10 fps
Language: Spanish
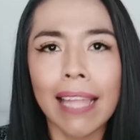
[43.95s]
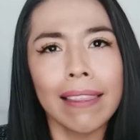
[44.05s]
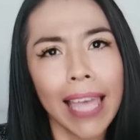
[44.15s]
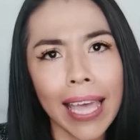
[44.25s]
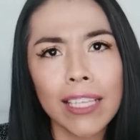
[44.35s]

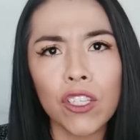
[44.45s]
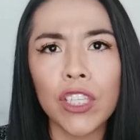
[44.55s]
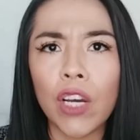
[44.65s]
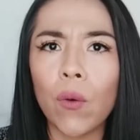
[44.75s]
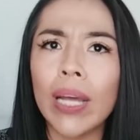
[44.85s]
De
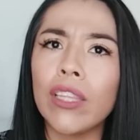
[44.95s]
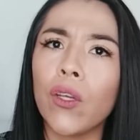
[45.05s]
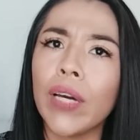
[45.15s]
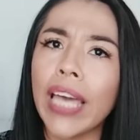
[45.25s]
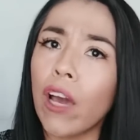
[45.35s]
hecho, te
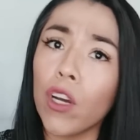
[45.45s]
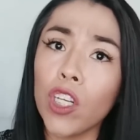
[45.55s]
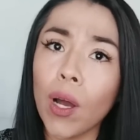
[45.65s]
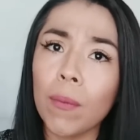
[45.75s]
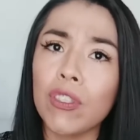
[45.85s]
cuento que hoy
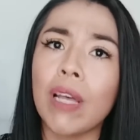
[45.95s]
no vamos